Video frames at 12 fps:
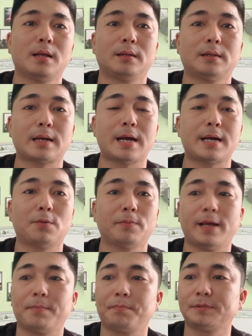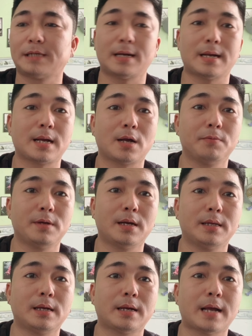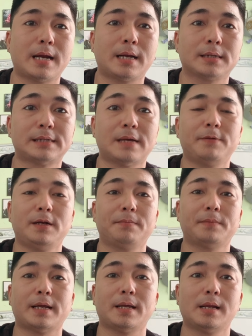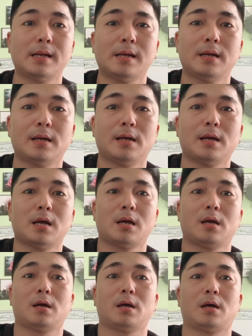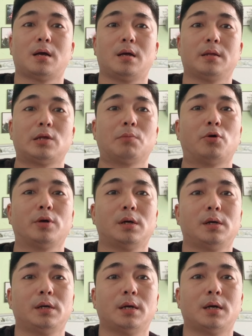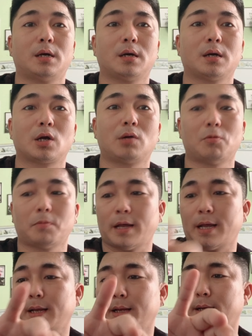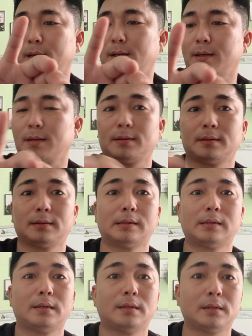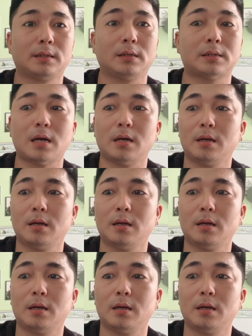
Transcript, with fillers: tất cả đồng nghiệp xa gần cũng như là những ai đang xem clip này à, chúc mọi người có một ngày thứ tư